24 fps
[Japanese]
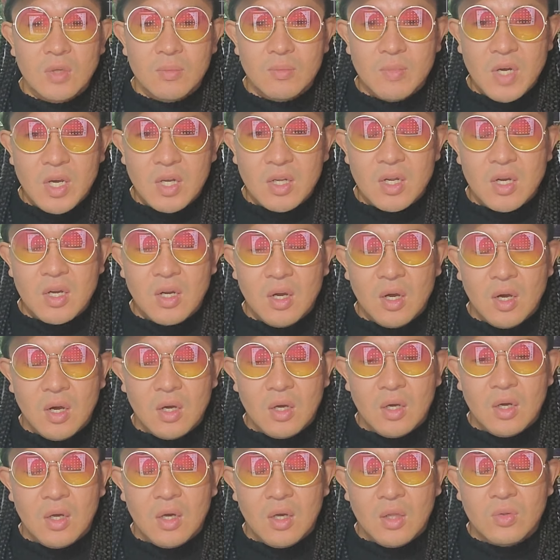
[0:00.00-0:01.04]
まあなん
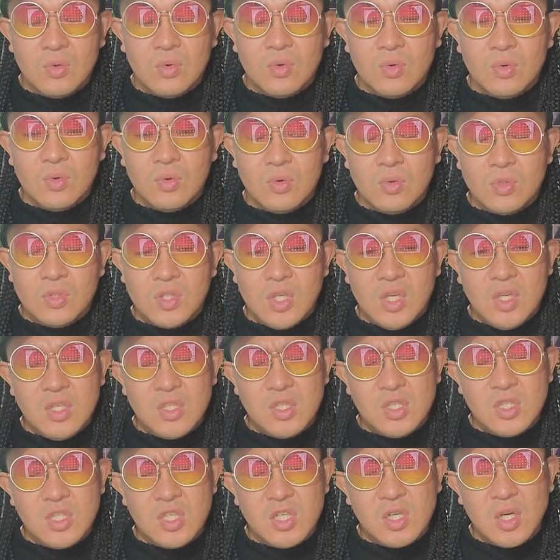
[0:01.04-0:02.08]
か、あのー、全
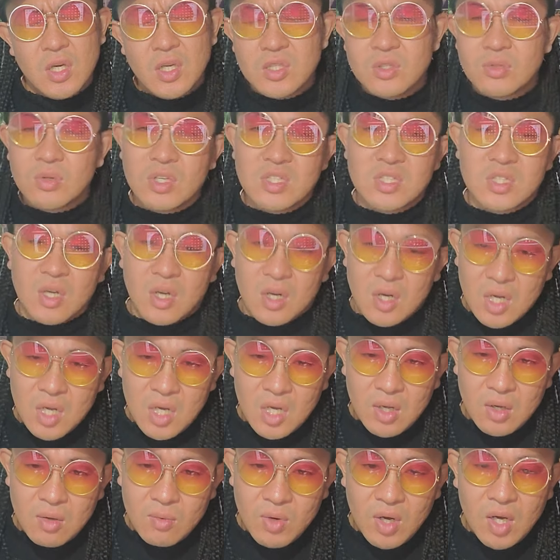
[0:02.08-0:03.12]
治2ヶ月とかしたか
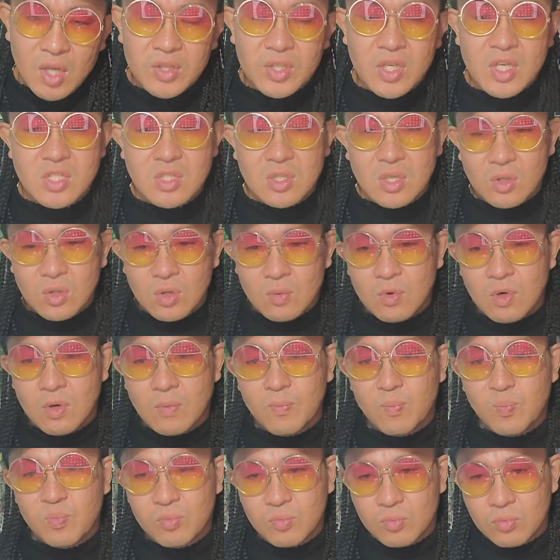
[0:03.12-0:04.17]
なわかんないですけど
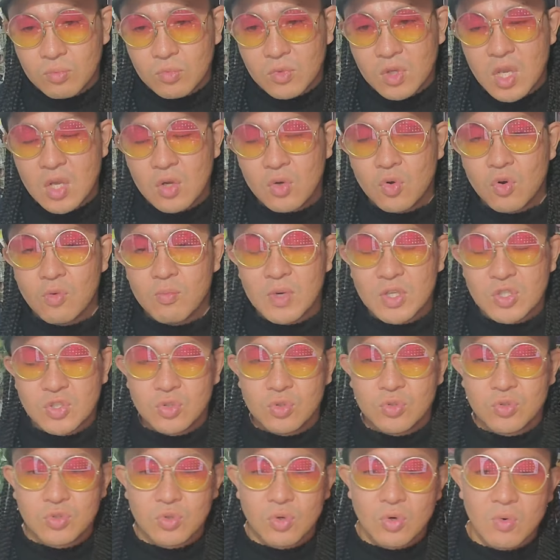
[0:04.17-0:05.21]
も、うん、結構まあ
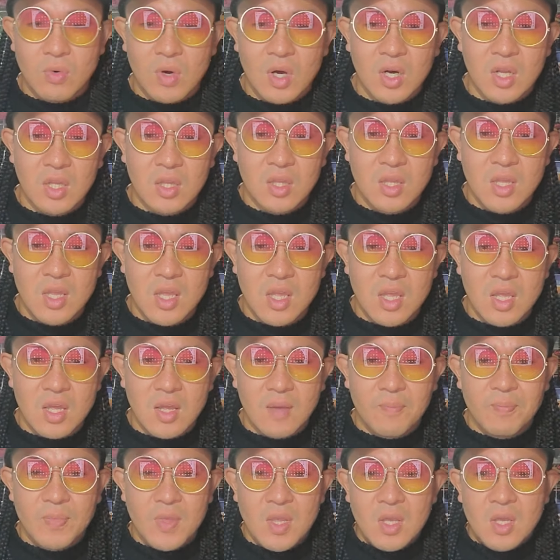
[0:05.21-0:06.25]
重傷を負われ
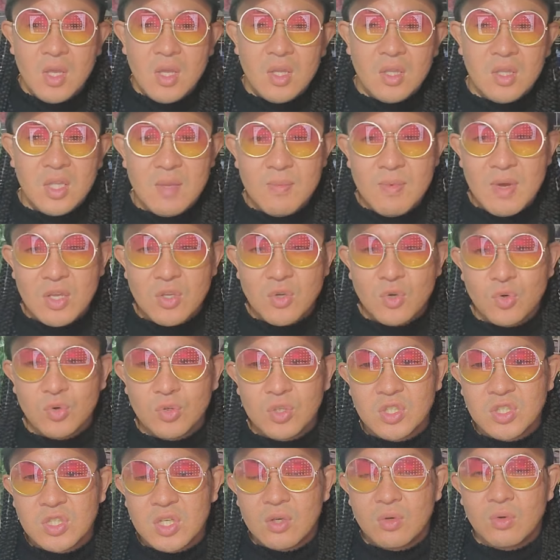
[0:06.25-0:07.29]
て、で、まあ、容
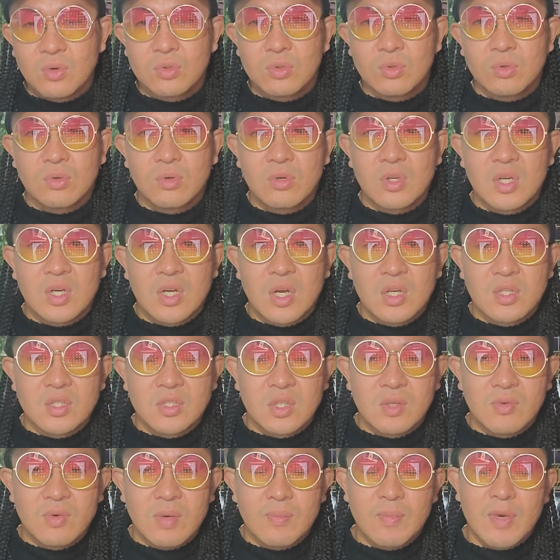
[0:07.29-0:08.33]
疑者の男に関
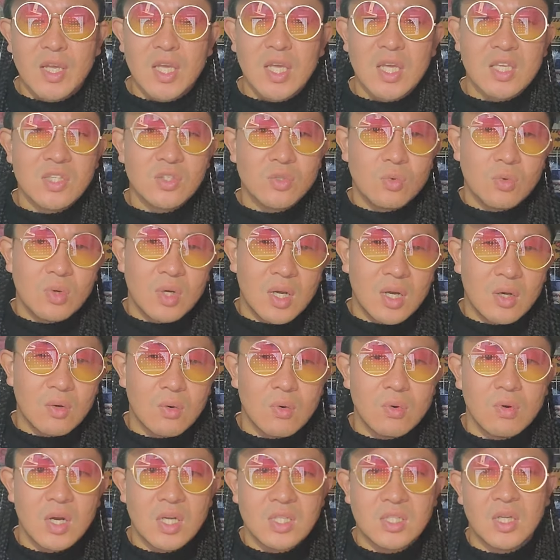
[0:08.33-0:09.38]
しては、まあ、映像が
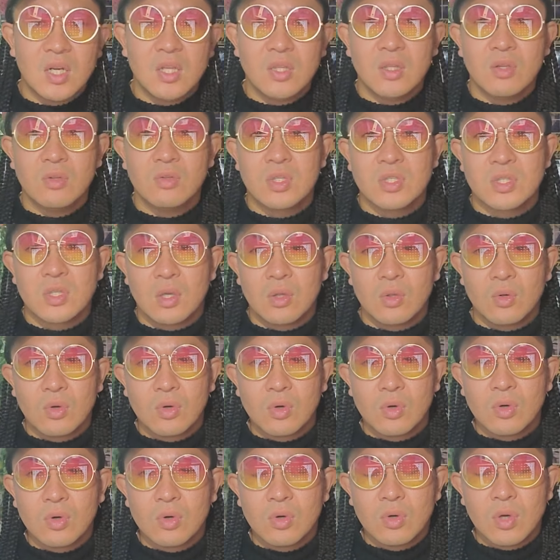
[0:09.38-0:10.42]
公開されてるんですけ
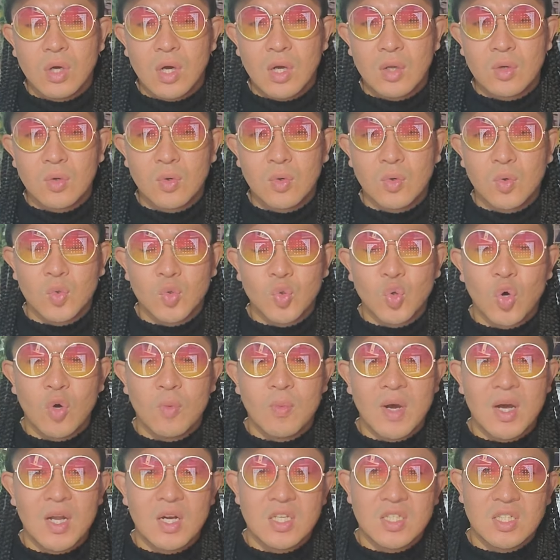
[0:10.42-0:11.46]
ど、あの、遠
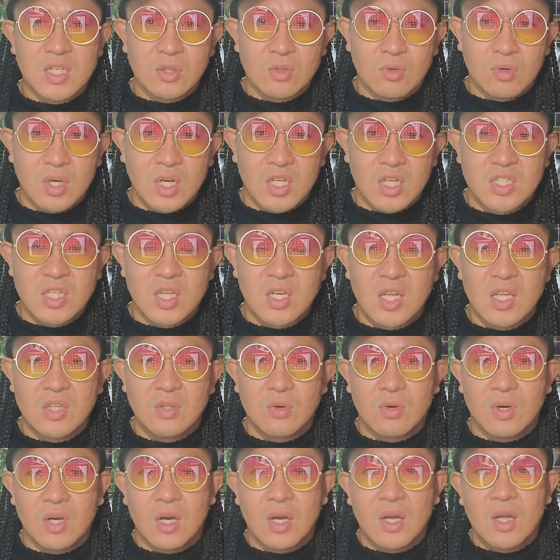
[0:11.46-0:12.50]
回りしたとかしてね
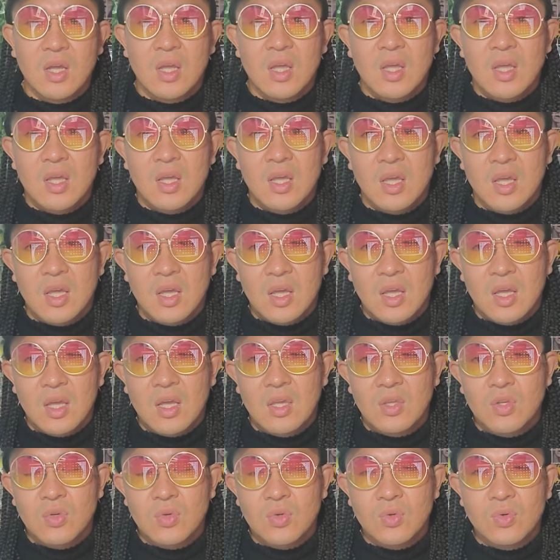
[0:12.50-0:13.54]
とか、
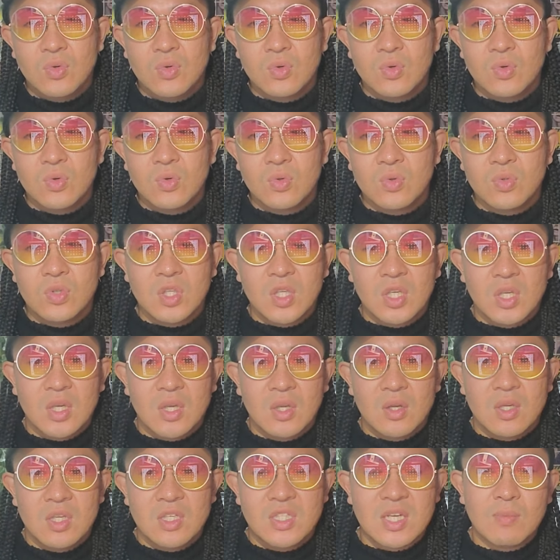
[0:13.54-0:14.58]
えー、いうふう
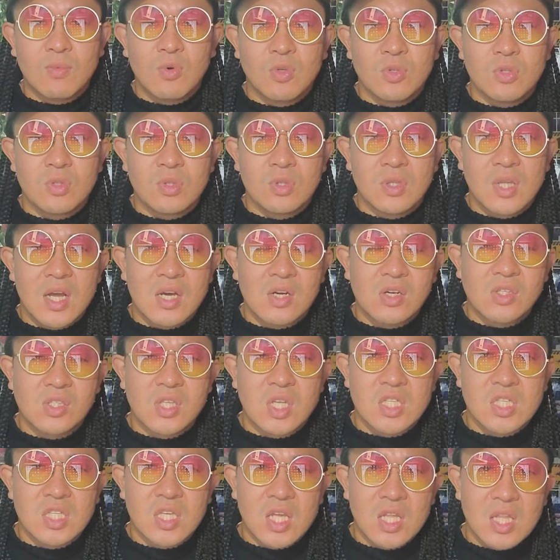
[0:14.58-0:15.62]
に、ちゃもんな難
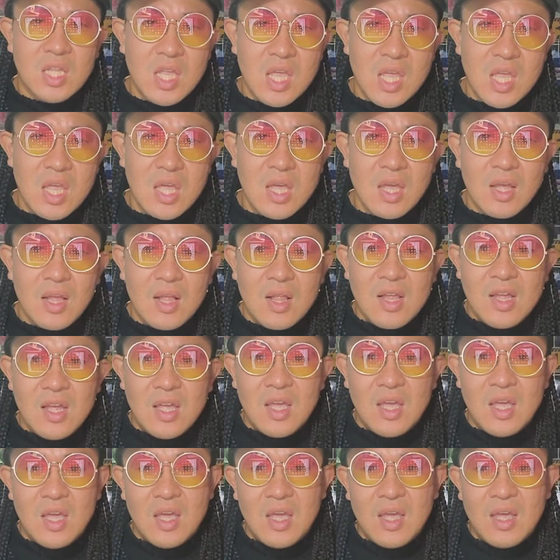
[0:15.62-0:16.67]
癖つけて、
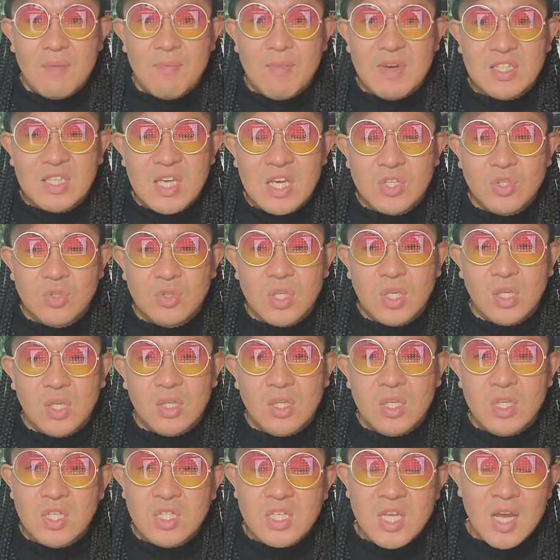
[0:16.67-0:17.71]
えー、まあ、最終
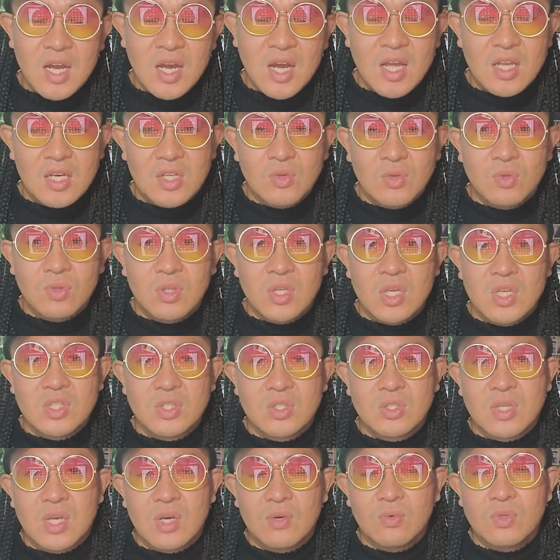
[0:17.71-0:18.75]
的に車外に運転手
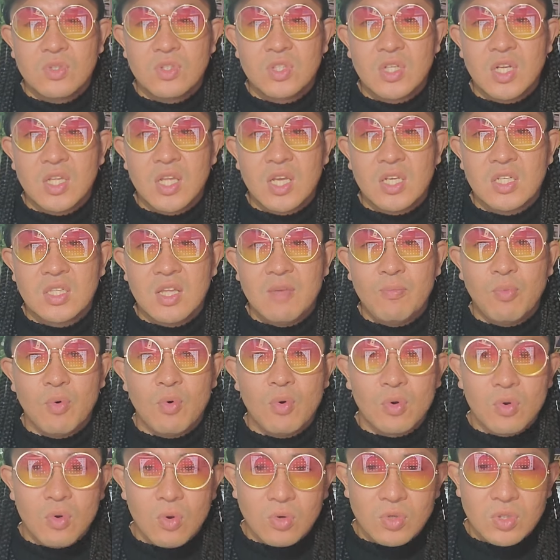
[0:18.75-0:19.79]
さんを連れ出して
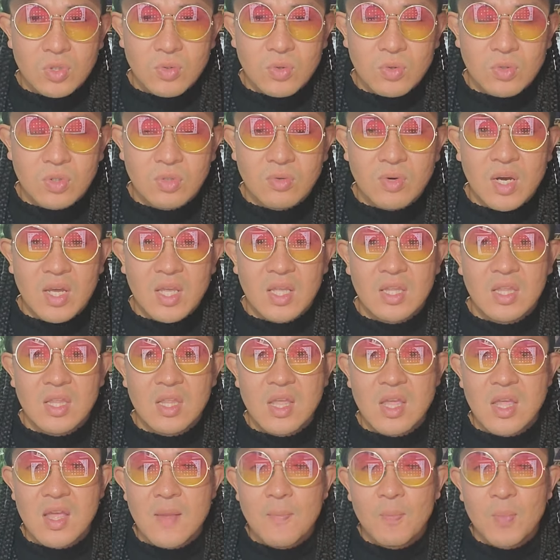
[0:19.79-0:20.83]
暴行を加え
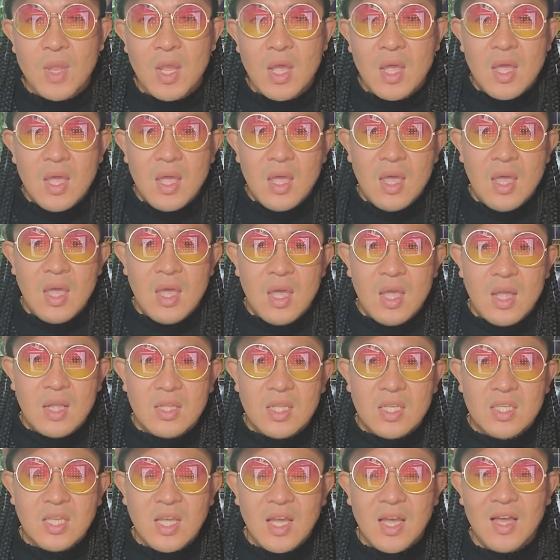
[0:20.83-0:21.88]
て、えー、
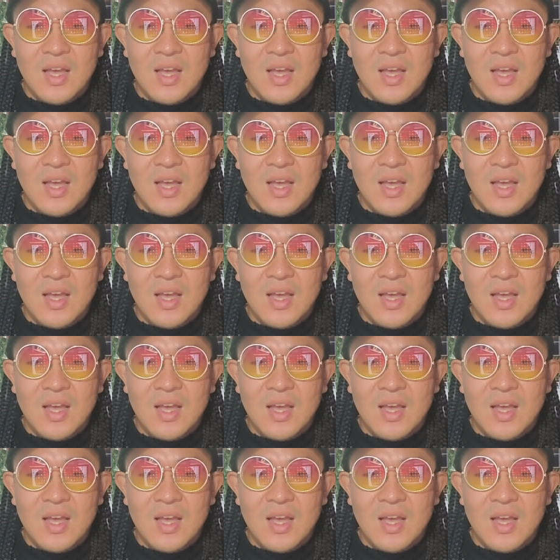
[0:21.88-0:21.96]
で、さ、